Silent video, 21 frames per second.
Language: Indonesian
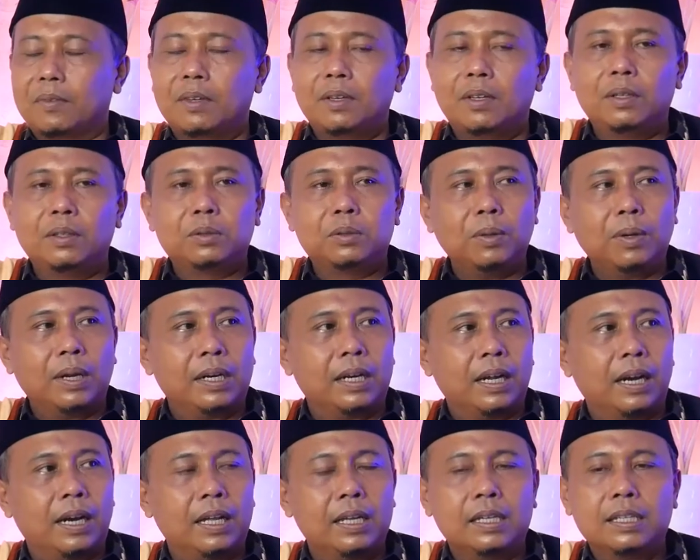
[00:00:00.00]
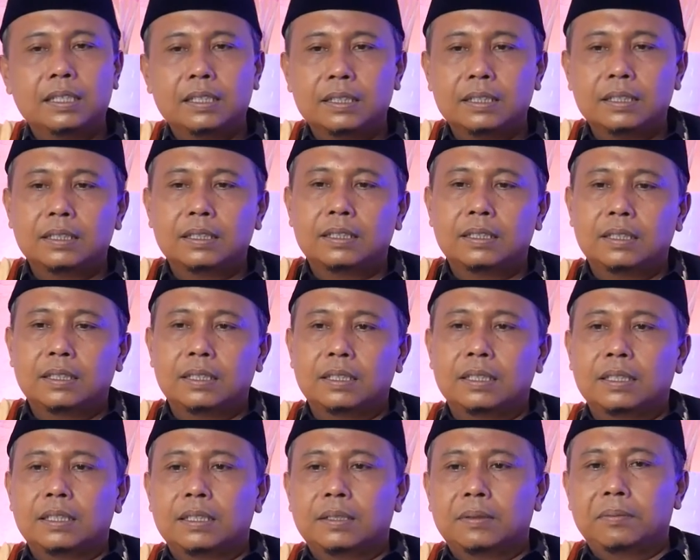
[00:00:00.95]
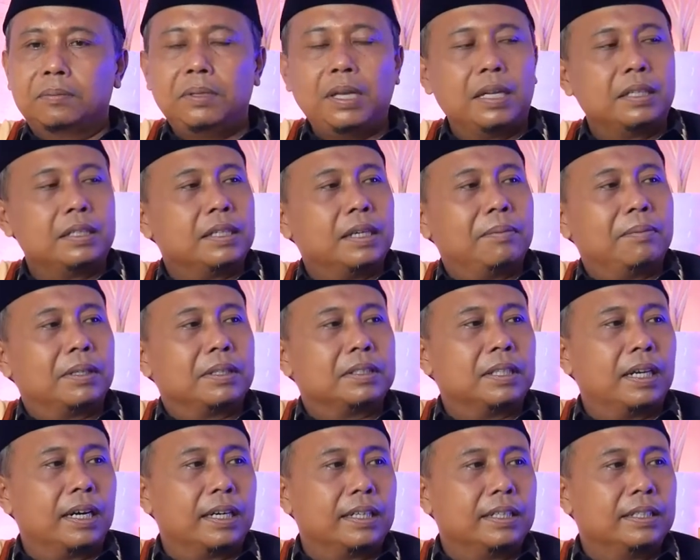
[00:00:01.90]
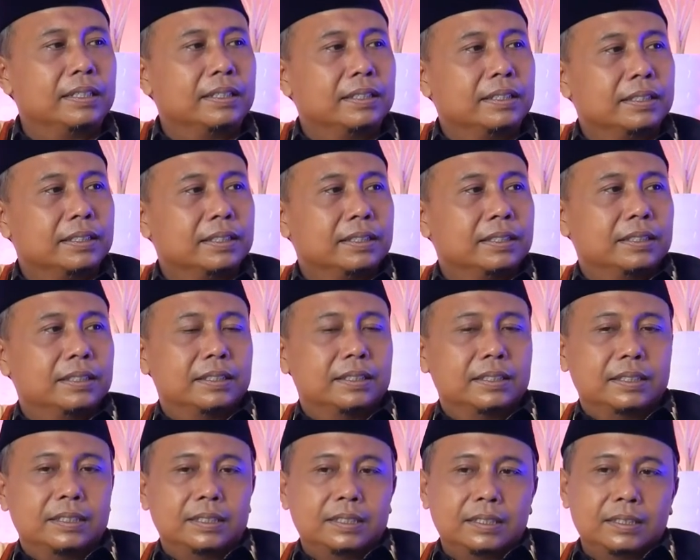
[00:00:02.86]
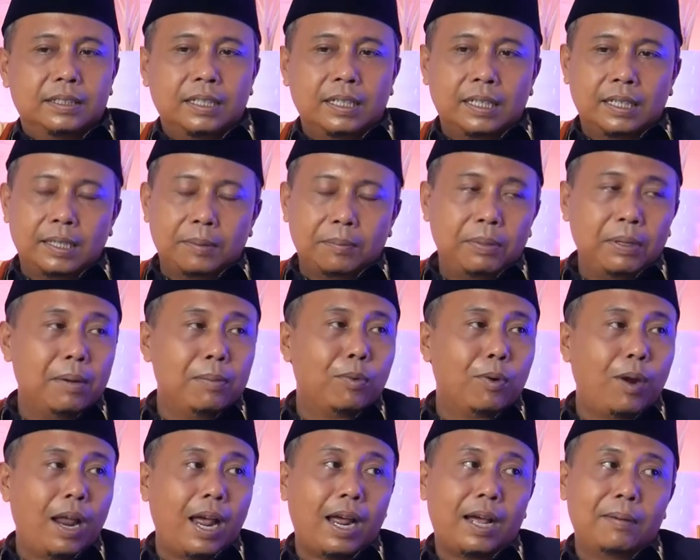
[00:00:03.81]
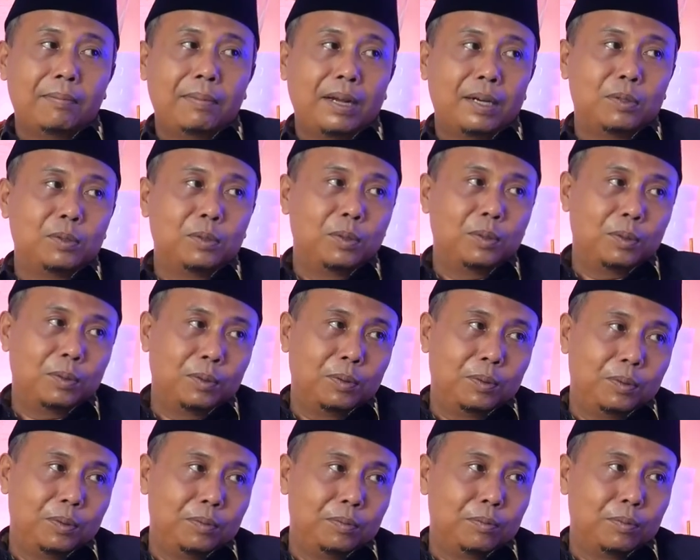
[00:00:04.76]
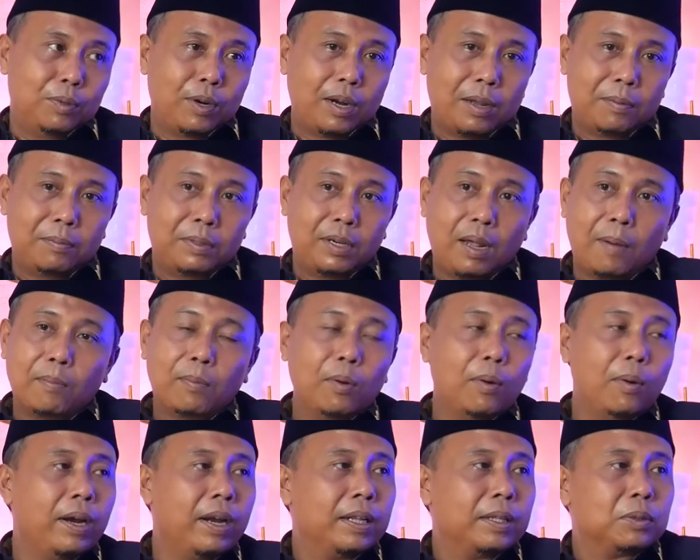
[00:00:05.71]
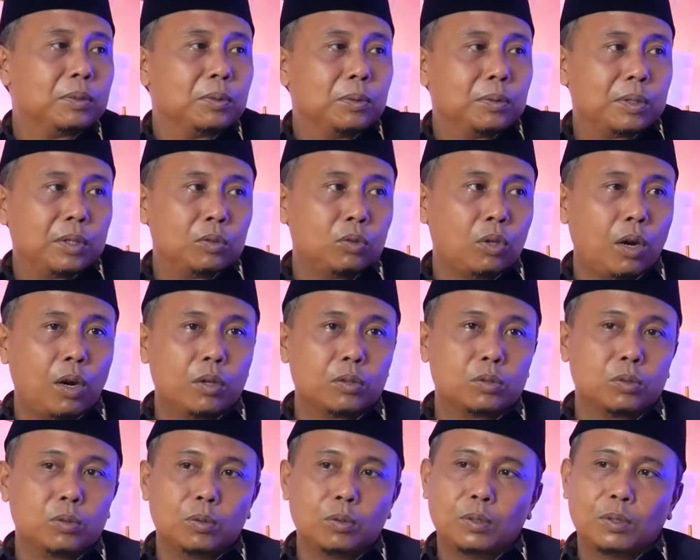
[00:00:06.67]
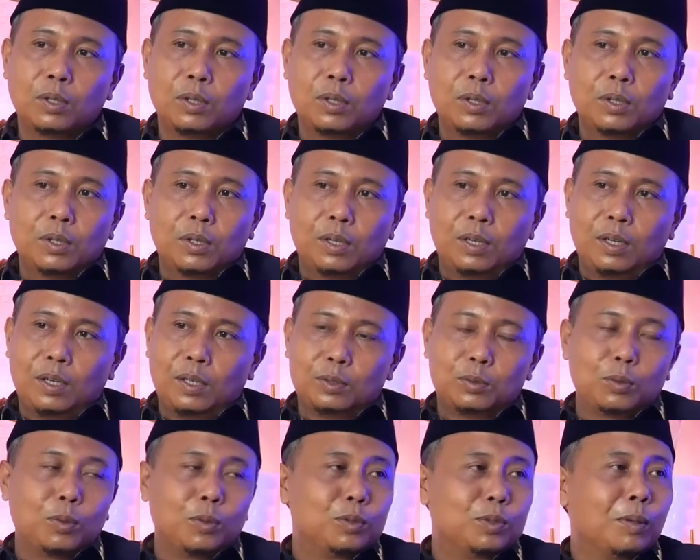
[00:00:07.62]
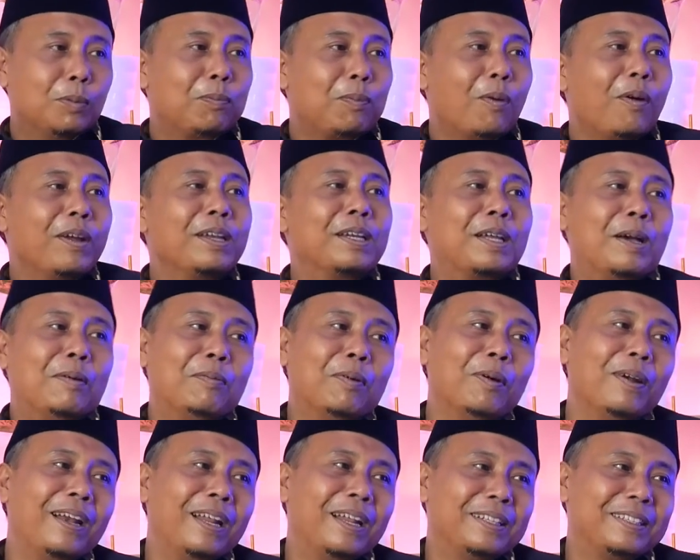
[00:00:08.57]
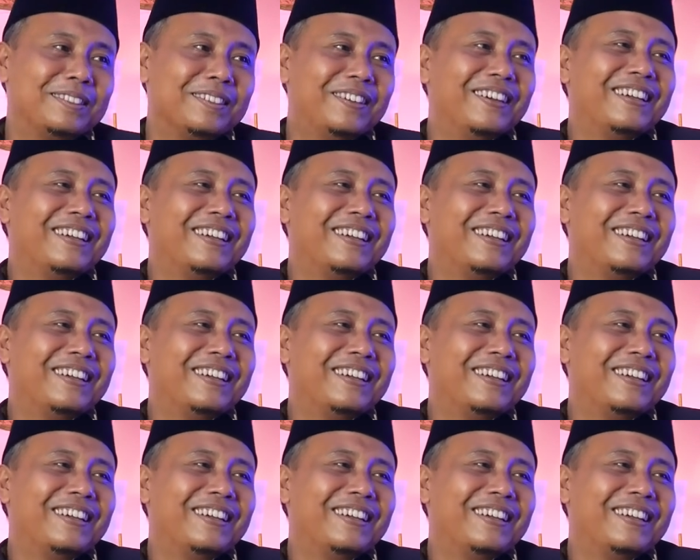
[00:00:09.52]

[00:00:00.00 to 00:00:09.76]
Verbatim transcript: itu adalah biasa Mbak Shirley. Uh, bil ambah dulu. Mula, tidak boleh tuh kita langsung uh, to the point nggak boleh itu